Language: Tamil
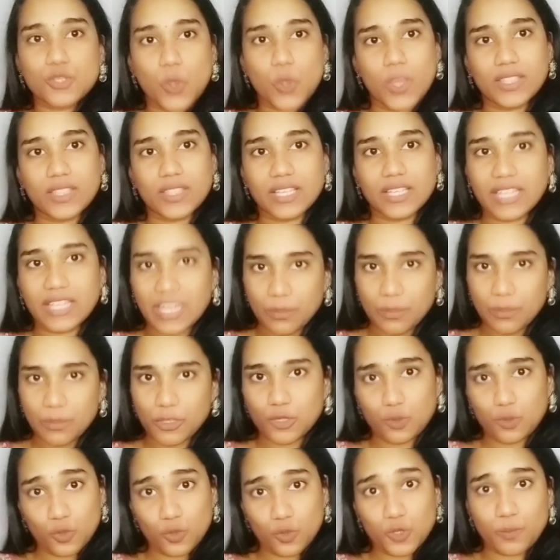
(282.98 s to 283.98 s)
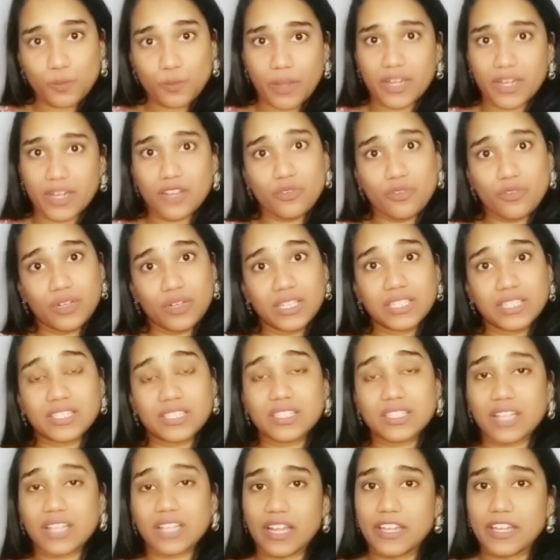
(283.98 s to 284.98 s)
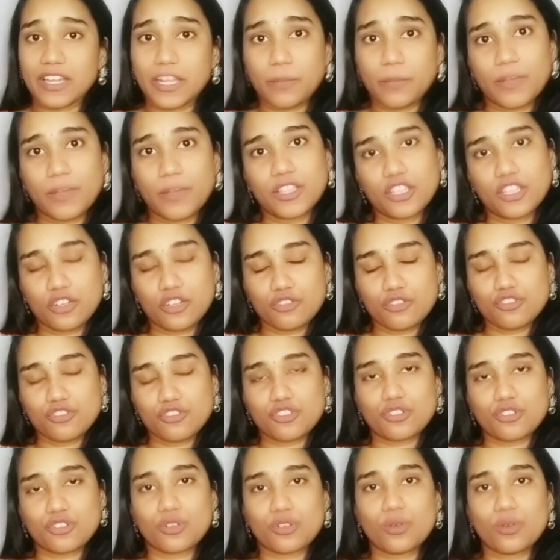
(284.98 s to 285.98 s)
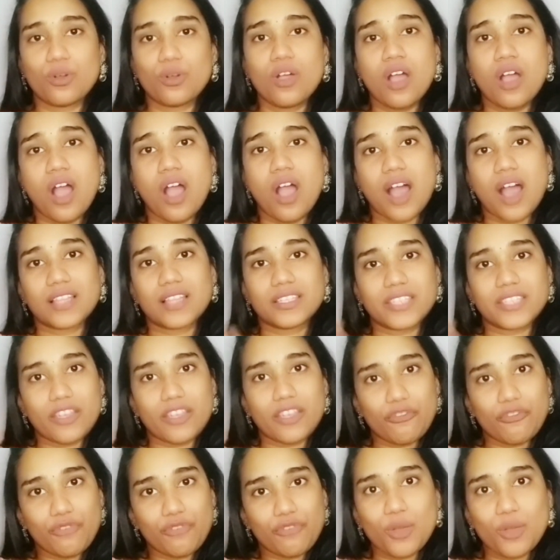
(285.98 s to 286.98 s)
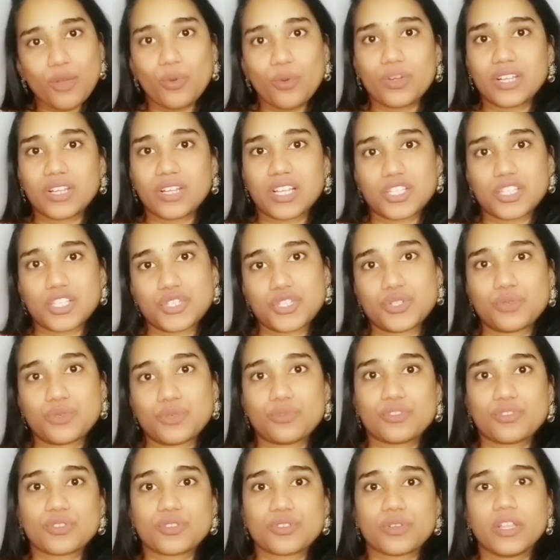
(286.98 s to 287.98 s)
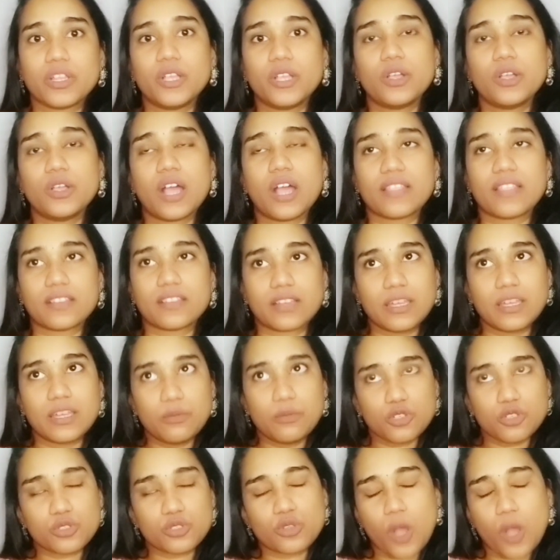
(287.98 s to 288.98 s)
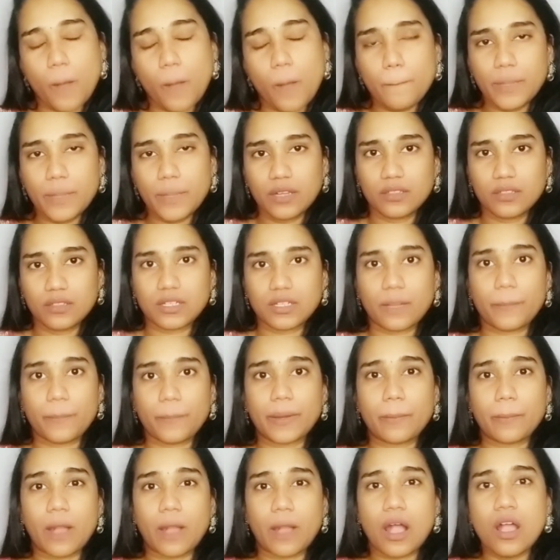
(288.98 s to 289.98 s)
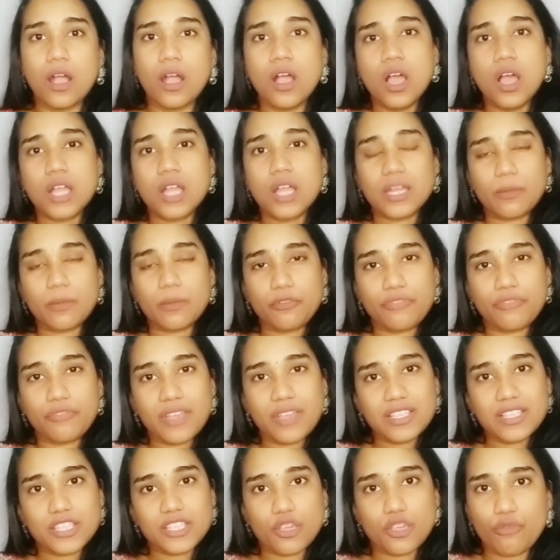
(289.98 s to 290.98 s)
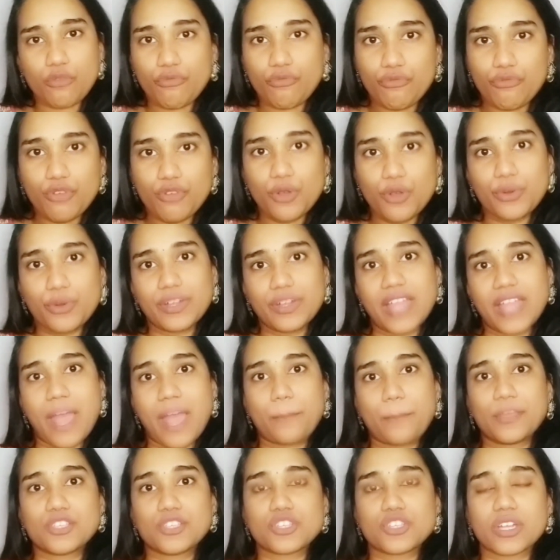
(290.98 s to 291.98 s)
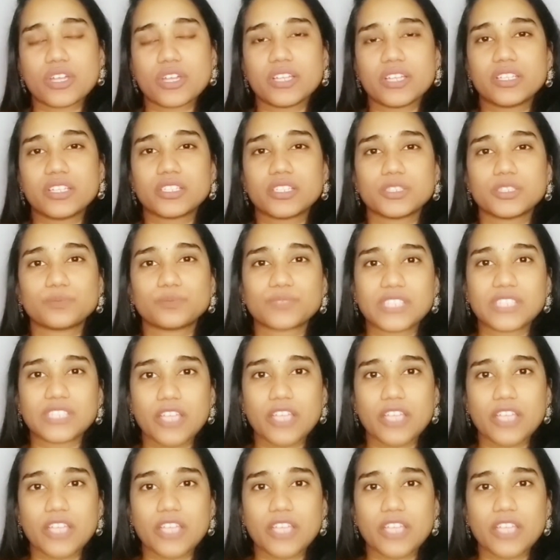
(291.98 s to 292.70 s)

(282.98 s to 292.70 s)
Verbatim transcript: ஸோ அந்த க்ரீமை யூஸ் பண்ணவங்களுக்கு கண்டிப்பாக தெரிஞ்சிருக்கும் அது எவ்வளோ ஒரு கஷ்டம்னு சொல்லி அந்த க்ரீமை ஸ்டாப் பண்ணதுக்கப்புறமா நம்ம ஃபேஸ் எவ்வளோ ஒரு டேமேஜ் ஆகிட்டு